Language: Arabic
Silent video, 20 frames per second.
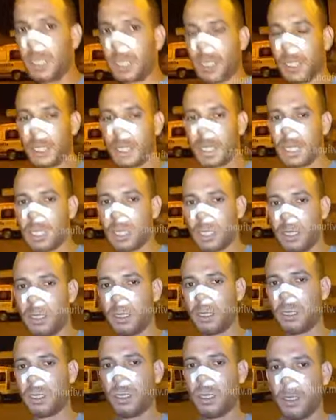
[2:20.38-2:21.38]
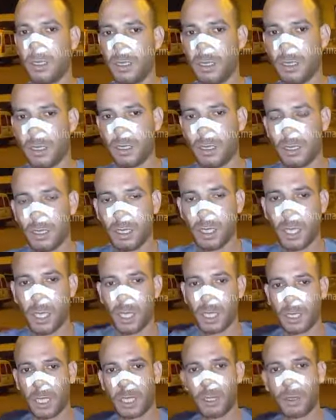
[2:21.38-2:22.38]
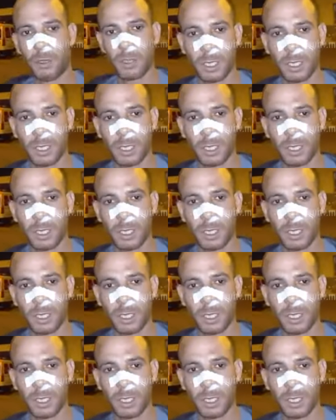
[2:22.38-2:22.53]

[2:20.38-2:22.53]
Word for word: انا كاع دخلوا عليك وسط الدار اه دخلوا